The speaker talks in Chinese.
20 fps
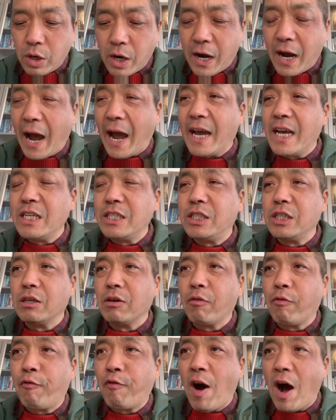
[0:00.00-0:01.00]
海
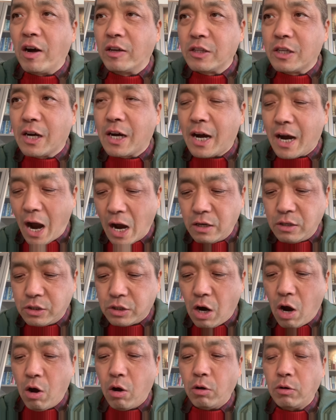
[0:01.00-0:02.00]
景房的寒
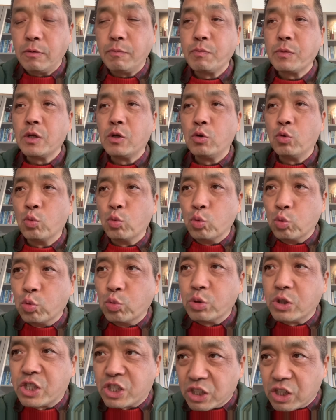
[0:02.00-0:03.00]
潮
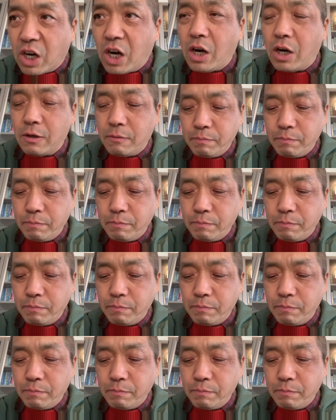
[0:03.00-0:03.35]
五折。